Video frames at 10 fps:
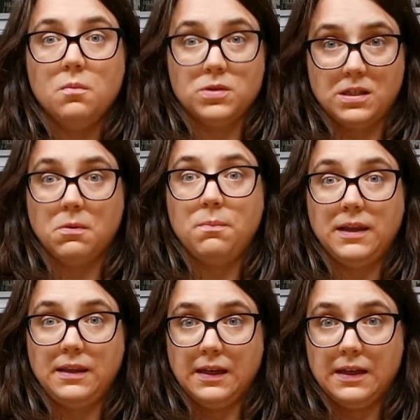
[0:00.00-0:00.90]
Possiamo
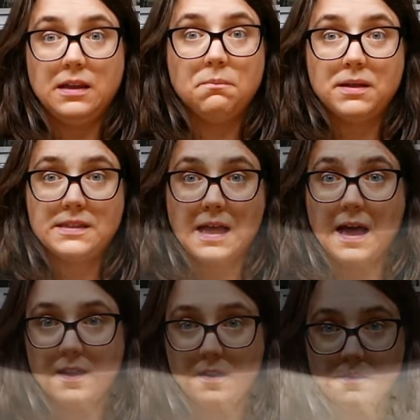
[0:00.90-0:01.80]
partire ad
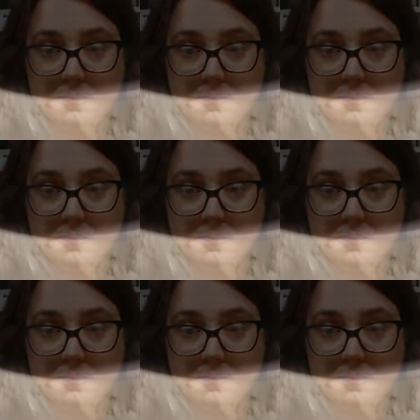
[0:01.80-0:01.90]
impastare.